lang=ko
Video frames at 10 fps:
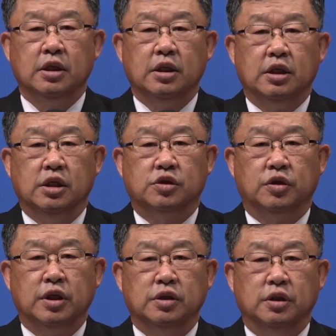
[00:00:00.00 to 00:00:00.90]

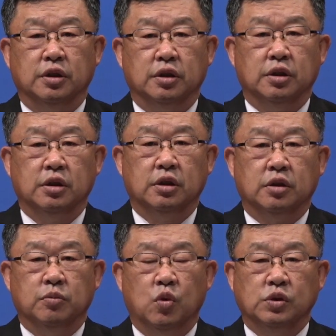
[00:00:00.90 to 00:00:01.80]
1절에는
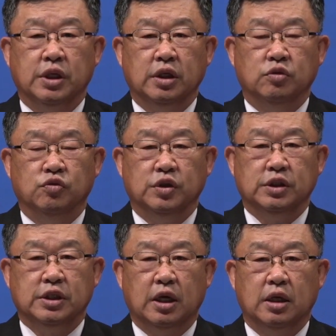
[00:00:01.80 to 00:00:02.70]
모세의
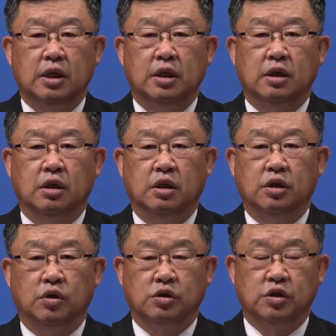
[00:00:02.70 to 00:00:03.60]
누이자 어,
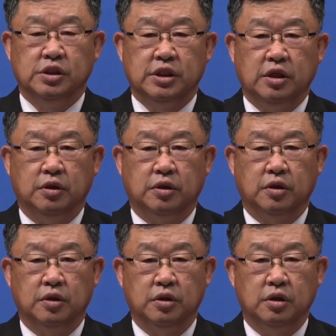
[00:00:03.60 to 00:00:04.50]

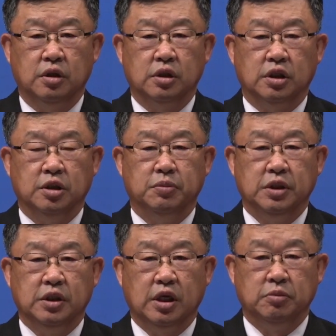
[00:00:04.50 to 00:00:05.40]
여순자였던 이
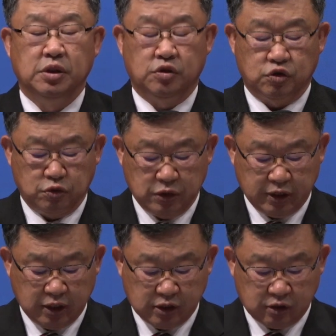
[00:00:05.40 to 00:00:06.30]
미리암이 죽음에
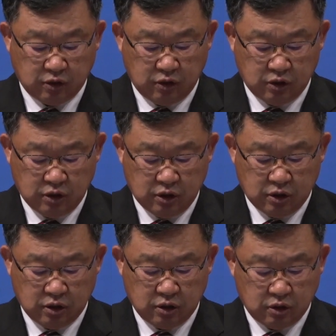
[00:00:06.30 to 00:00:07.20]
대해서
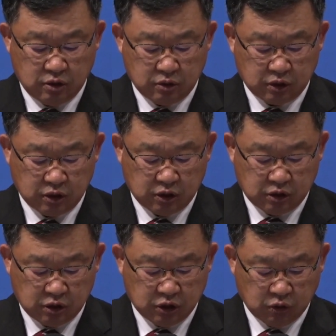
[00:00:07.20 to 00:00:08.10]

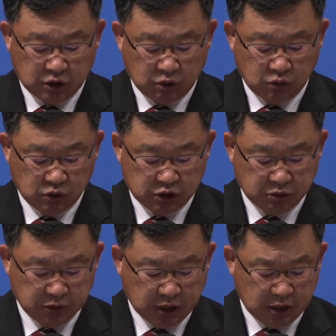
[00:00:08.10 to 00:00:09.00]
기록하고
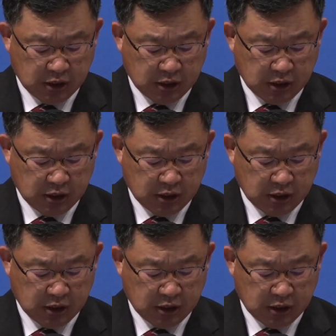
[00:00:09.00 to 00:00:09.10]
있습니다.